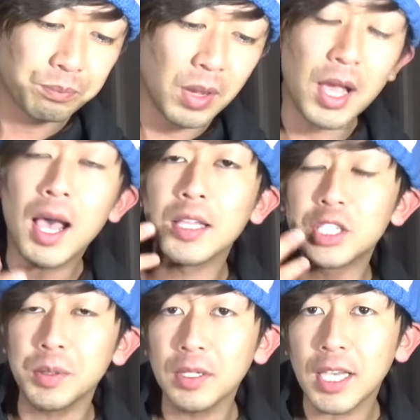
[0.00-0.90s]
まあ、
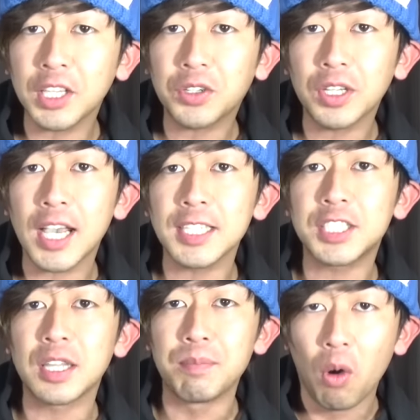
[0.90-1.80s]
自分がひっくり返
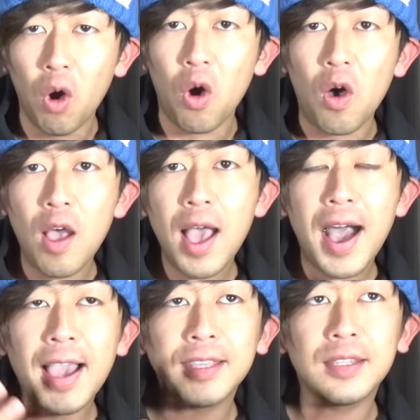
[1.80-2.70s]
しても、
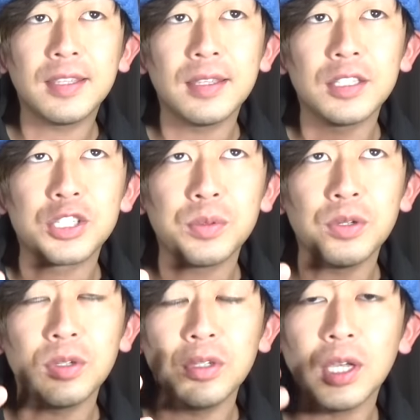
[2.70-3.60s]
自
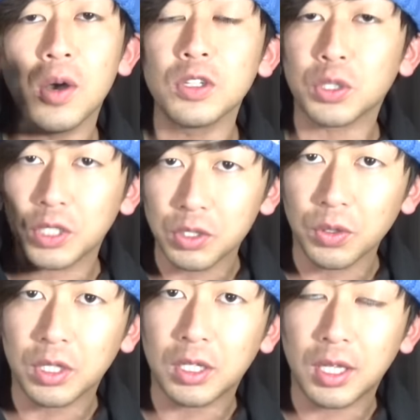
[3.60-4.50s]
分が直接
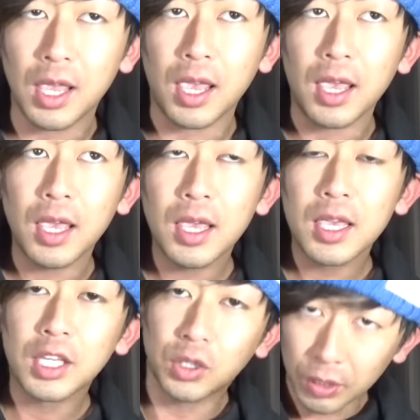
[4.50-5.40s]
置いて、
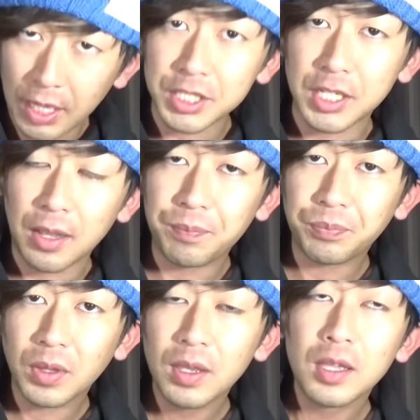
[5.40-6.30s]
ひっくり返した。
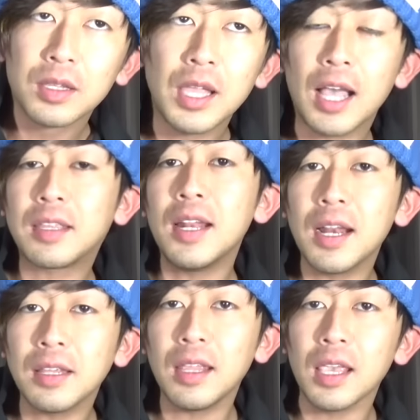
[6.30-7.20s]
で、当て
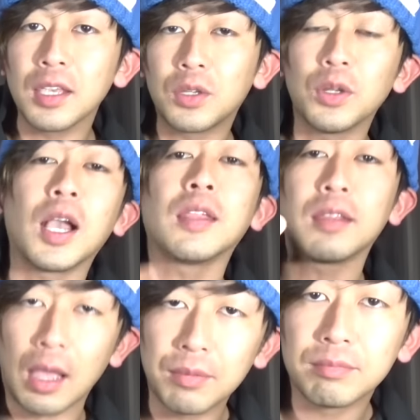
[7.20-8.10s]
られて、ひっくり
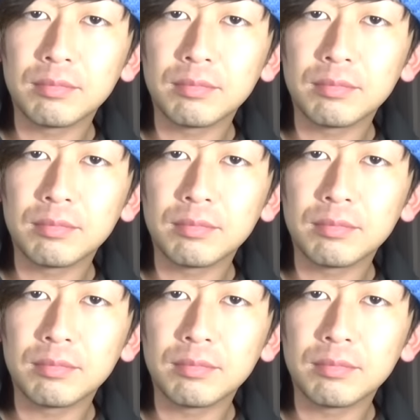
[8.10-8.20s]
返った。